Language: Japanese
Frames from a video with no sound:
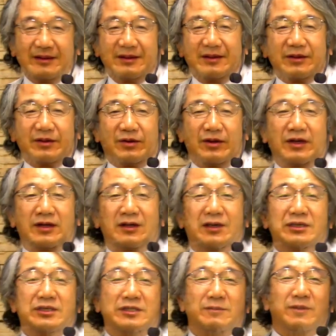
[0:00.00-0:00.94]
これが
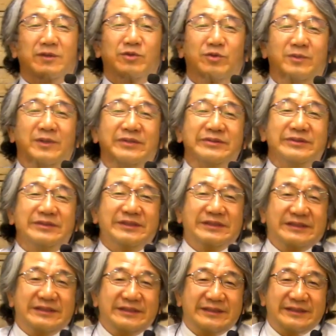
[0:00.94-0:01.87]
一番困るんで
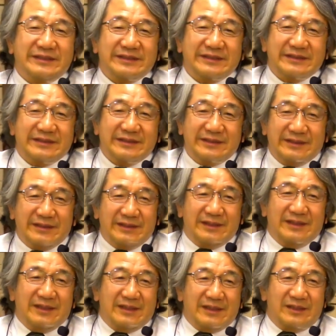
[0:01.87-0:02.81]
す
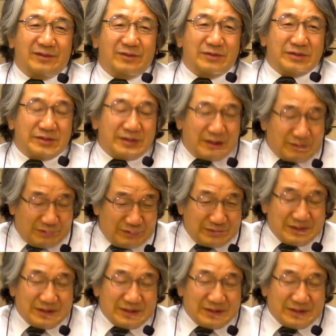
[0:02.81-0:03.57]
日本人結構多いんで